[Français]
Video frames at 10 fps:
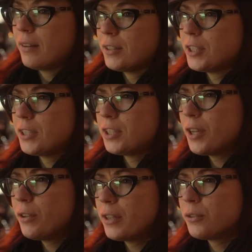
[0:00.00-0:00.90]
Euh, j'ai
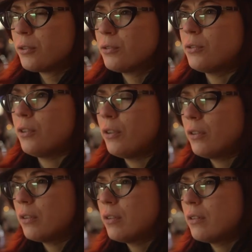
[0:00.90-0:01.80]
déjà une assurance
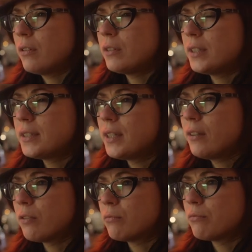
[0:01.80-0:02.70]
euh,
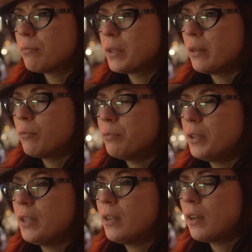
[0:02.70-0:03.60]
d'essai dans mon prêt
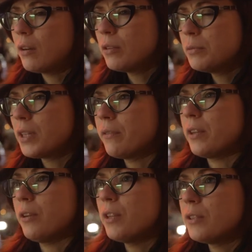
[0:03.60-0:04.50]
immobilier. À quoi me
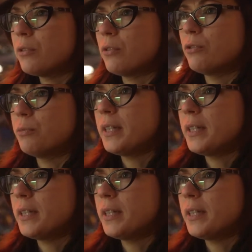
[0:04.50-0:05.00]
servirait une assurance